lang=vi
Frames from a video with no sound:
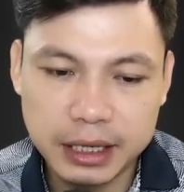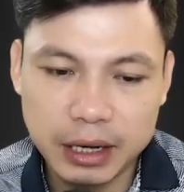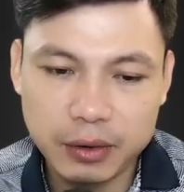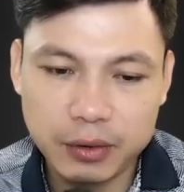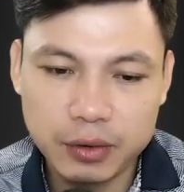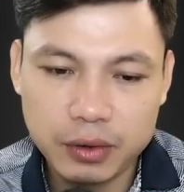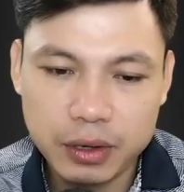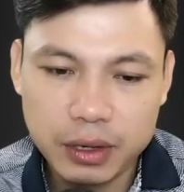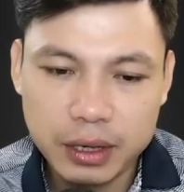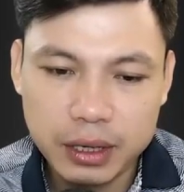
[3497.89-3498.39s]

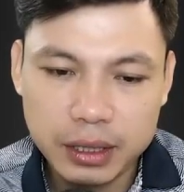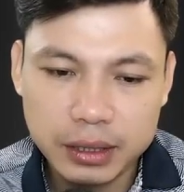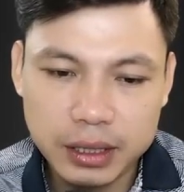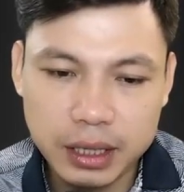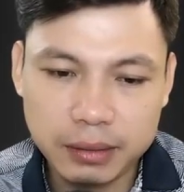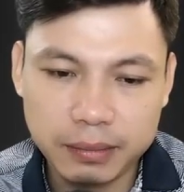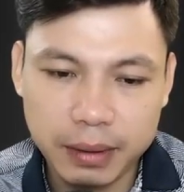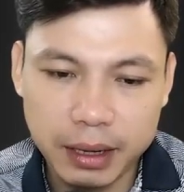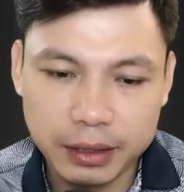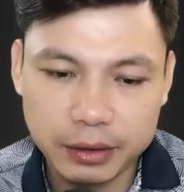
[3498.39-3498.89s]
Thằng Thắng bị
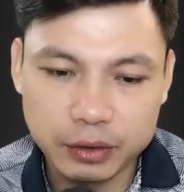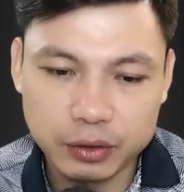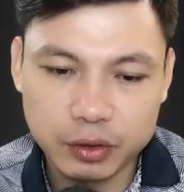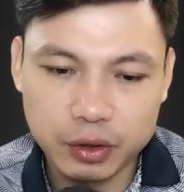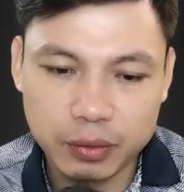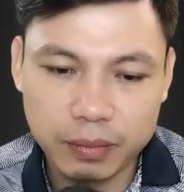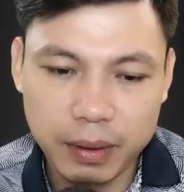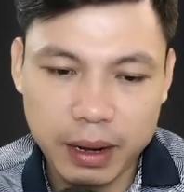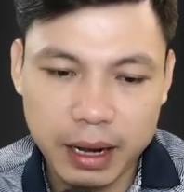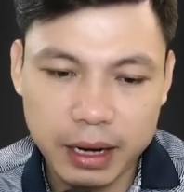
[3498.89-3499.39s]
hôi
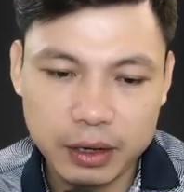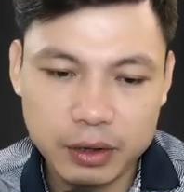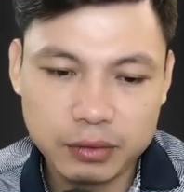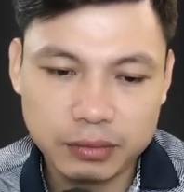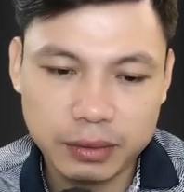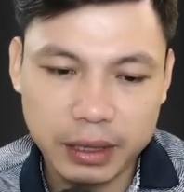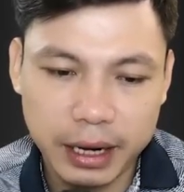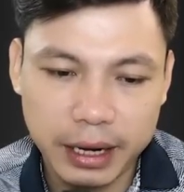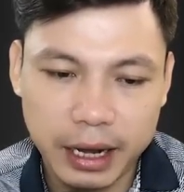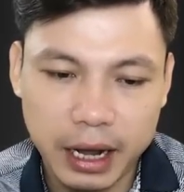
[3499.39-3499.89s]
chân, đêm
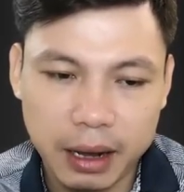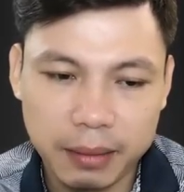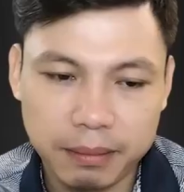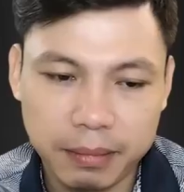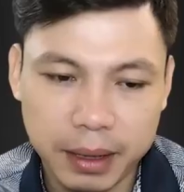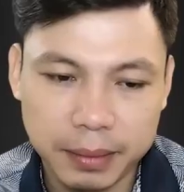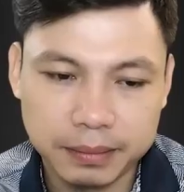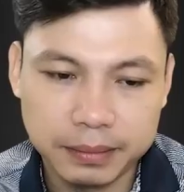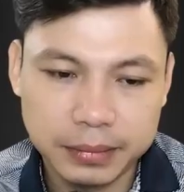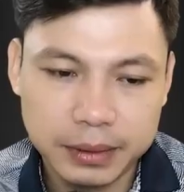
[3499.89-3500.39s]
ngủ còn
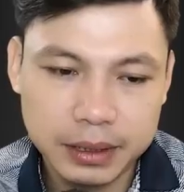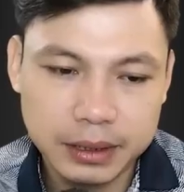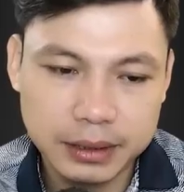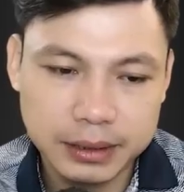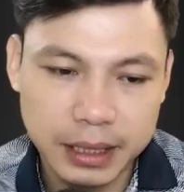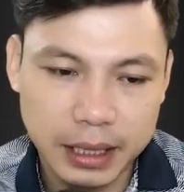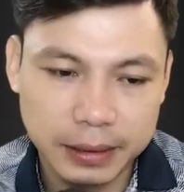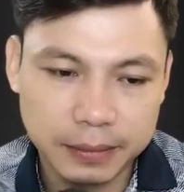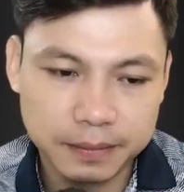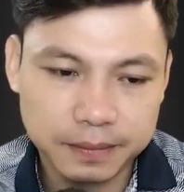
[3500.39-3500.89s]
đưa lên
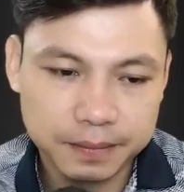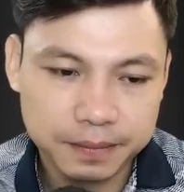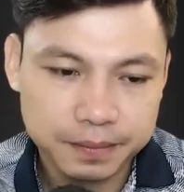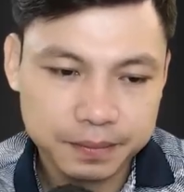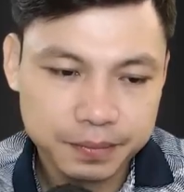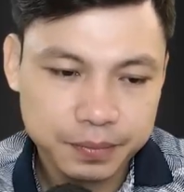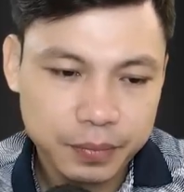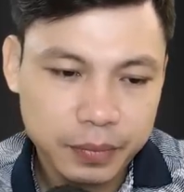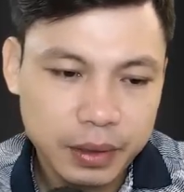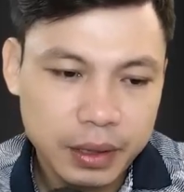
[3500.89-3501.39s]
mồm ngậm để
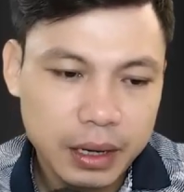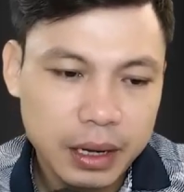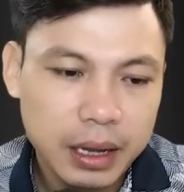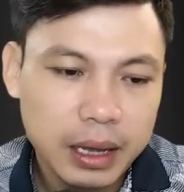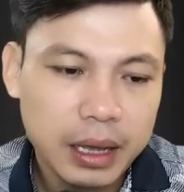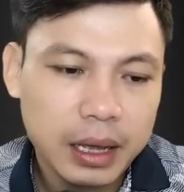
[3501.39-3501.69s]
cắn.